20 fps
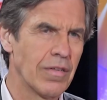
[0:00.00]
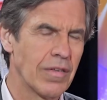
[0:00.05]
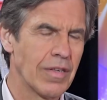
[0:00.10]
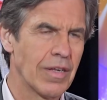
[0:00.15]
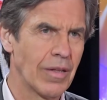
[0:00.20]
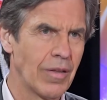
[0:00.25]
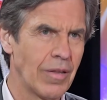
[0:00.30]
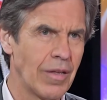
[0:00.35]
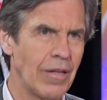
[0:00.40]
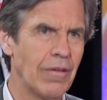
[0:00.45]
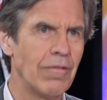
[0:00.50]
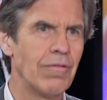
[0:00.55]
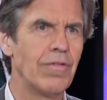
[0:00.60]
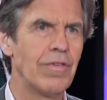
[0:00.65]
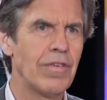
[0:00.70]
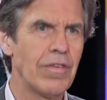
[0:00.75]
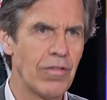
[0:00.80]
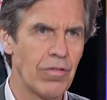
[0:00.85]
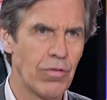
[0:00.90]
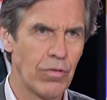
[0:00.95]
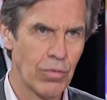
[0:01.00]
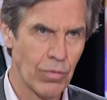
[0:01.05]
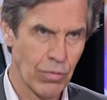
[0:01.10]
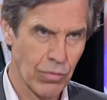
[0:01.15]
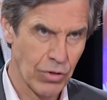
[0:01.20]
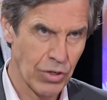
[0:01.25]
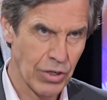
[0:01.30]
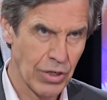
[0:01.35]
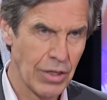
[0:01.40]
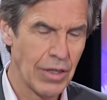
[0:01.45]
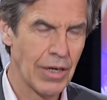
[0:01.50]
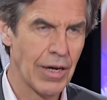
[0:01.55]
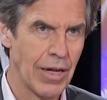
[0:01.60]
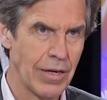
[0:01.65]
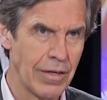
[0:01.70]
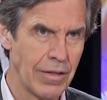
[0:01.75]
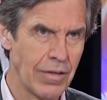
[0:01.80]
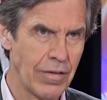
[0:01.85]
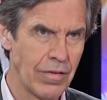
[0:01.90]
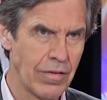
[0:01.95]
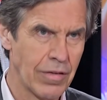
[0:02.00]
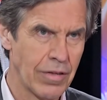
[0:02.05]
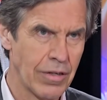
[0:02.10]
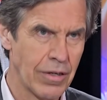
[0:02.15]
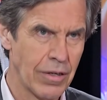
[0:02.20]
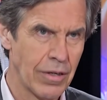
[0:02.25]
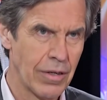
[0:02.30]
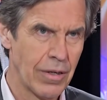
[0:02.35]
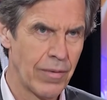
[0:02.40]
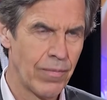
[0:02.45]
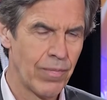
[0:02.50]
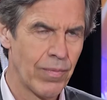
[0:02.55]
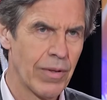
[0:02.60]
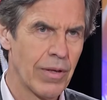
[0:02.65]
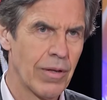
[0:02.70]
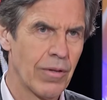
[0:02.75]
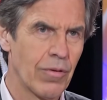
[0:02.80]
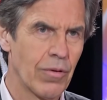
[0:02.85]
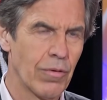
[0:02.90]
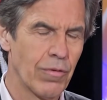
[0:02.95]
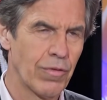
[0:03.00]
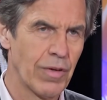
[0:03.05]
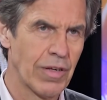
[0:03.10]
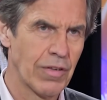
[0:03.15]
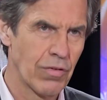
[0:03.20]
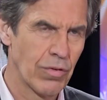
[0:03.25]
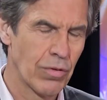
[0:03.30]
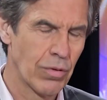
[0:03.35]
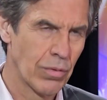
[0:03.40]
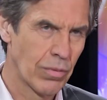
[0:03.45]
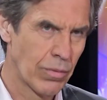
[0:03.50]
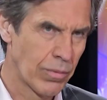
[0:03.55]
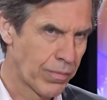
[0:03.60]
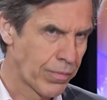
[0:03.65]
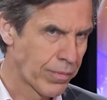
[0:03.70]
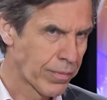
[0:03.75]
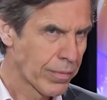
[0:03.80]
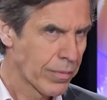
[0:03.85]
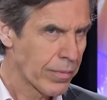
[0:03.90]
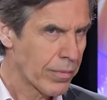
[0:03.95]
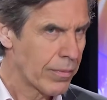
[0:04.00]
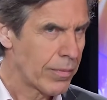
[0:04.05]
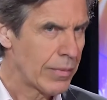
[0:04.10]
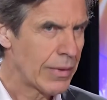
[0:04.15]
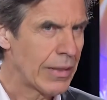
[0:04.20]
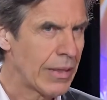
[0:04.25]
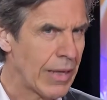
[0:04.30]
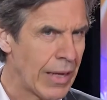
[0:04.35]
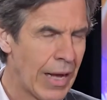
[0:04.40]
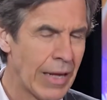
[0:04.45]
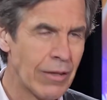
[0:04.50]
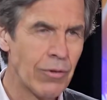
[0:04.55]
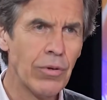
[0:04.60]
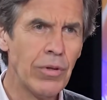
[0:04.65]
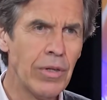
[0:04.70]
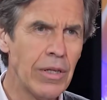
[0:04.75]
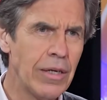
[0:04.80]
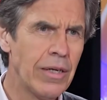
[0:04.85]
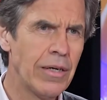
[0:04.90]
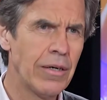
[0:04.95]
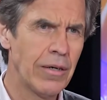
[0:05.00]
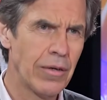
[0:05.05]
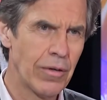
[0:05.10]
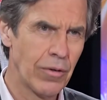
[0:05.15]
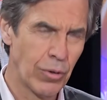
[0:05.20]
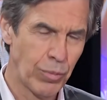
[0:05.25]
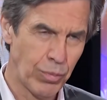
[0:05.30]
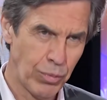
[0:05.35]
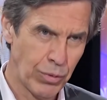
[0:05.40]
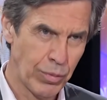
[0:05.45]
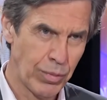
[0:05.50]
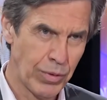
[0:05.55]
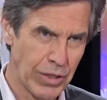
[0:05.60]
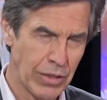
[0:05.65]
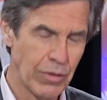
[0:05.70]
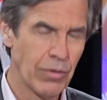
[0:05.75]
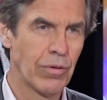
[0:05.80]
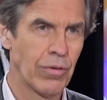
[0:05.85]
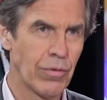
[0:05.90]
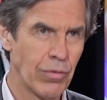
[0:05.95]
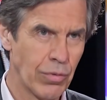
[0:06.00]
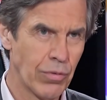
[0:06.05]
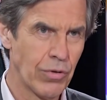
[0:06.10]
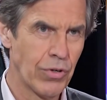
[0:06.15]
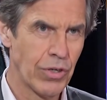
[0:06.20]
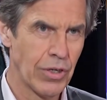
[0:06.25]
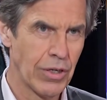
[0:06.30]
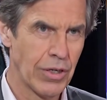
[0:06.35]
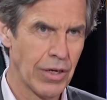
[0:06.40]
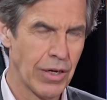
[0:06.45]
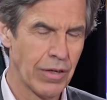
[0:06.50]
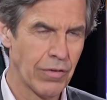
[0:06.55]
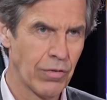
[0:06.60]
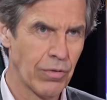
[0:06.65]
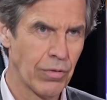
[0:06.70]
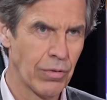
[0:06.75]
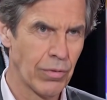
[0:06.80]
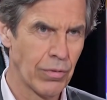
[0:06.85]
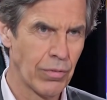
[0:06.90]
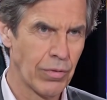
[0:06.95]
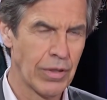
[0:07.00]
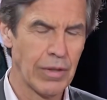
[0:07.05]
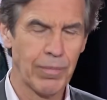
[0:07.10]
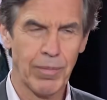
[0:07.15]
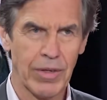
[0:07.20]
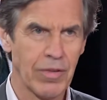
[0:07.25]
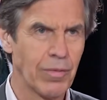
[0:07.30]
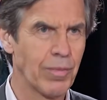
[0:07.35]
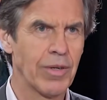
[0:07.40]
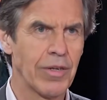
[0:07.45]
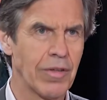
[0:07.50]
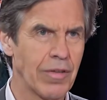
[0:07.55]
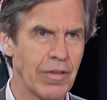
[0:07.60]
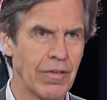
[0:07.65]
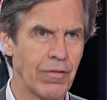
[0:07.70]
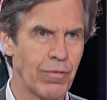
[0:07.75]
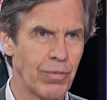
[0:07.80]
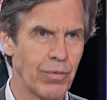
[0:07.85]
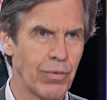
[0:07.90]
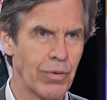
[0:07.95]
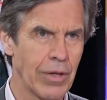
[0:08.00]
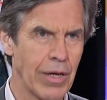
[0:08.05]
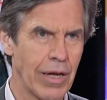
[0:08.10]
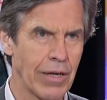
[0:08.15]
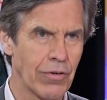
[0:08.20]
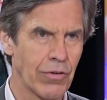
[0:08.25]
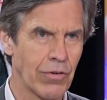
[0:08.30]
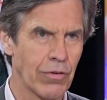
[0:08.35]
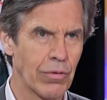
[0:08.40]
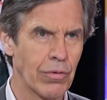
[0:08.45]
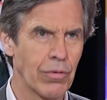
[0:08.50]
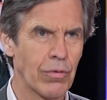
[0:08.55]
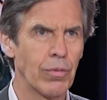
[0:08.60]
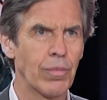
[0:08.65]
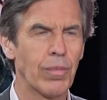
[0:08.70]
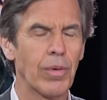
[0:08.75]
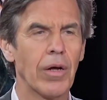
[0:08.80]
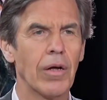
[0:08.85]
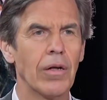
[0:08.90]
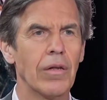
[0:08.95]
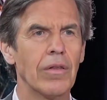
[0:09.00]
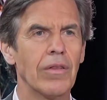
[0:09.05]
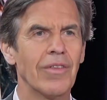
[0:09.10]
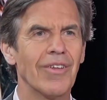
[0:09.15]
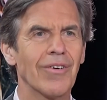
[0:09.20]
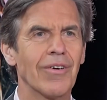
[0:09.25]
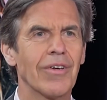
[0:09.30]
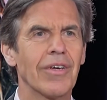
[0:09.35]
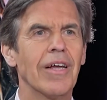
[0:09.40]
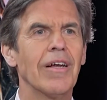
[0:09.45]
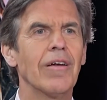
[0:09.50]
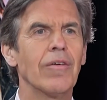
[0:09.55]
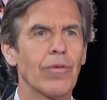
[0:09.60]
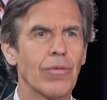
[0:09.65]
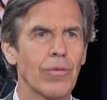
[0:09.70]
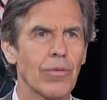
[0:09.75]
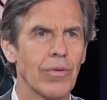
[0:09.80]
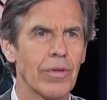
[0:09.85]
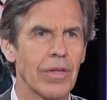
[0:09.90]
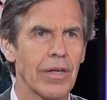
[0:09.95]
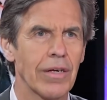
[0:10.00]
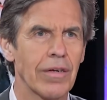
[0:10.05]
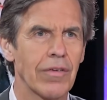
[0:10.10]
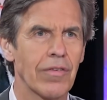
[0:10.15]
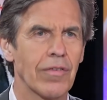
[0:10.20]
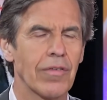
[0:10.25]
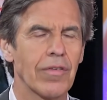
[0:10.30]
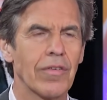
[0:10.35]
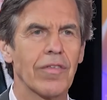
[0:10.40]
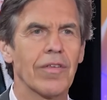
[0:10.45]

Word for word: une certaine vision généraliste de façon à donner au public de toute génération des perspectives plus larges, de comprendre dans quel contexte